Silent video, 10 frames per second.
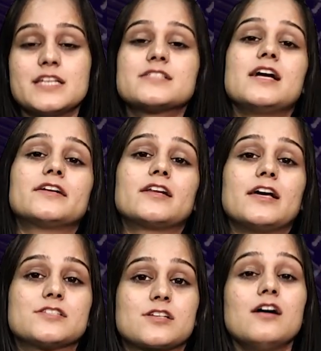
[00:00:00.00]

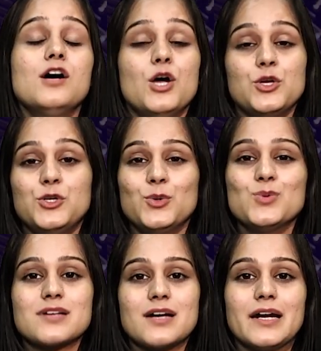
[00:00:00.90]
डिसेंट्रलाइज का
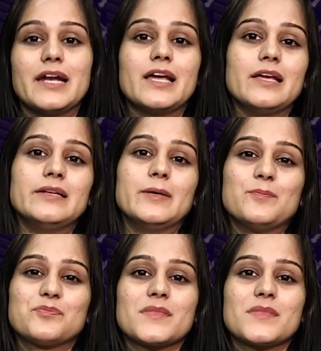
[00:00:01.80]
यूज करने के लिए